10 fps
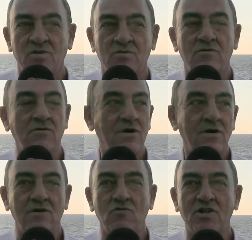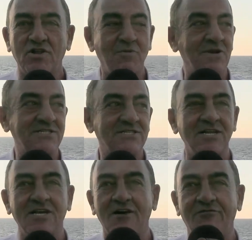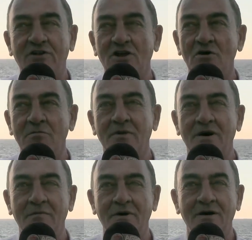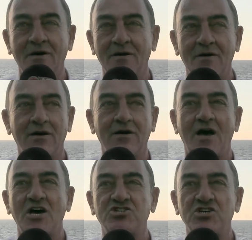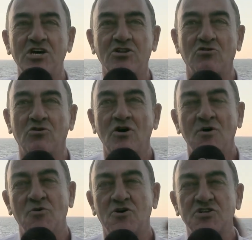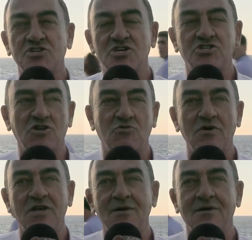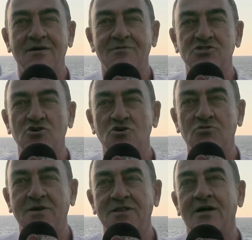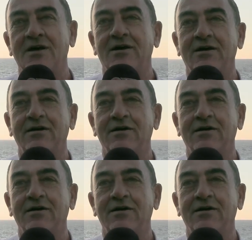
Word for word: ولدوب الانسان يكفي اليوم آه، حاجياته بكره جاي الشتويه بدها مازوت بدنا